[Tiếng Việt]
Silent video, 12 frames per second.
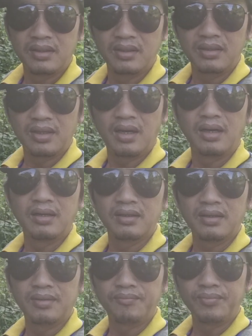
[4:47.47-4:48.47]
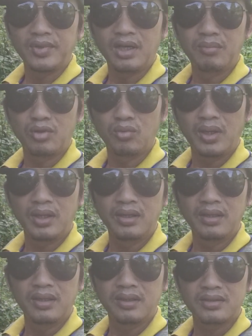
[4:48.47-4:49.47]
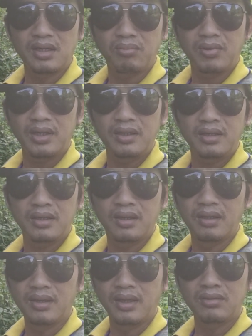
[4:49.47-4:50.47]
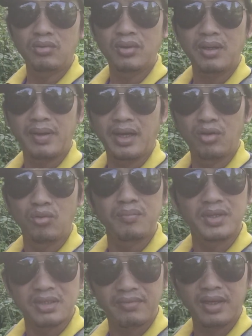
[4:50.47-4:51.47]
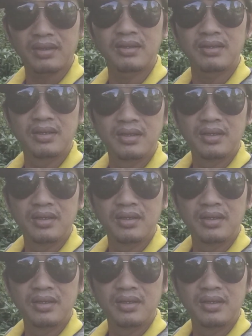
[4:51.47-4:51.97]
thì chờ chờ mình quay ờ, xong cái ờ, hình ảnh của cây bạc hà núi mình sẽ phân tích